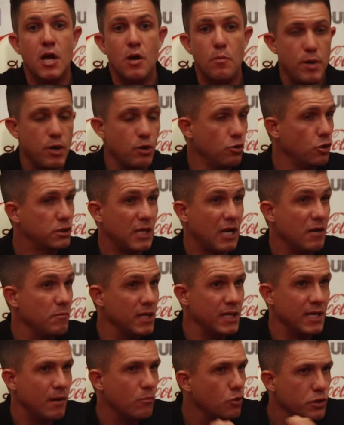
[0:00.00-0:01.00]
pero no
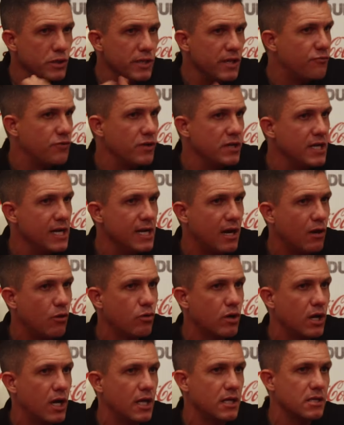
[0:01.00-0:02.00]
terminamos de definir las
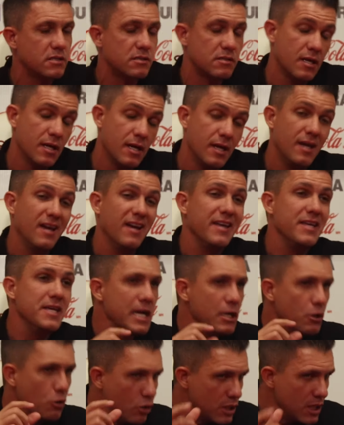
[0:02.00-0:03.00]
jugadas y
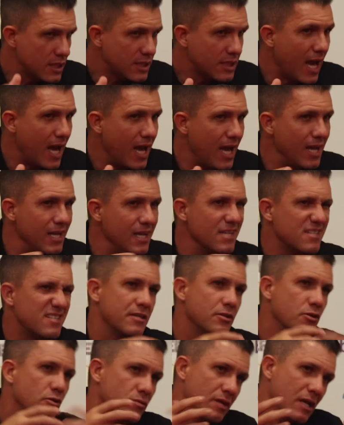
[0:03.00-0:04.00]
en los detalles,
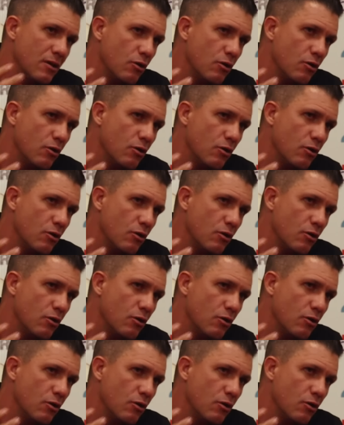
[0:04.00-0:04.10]
en,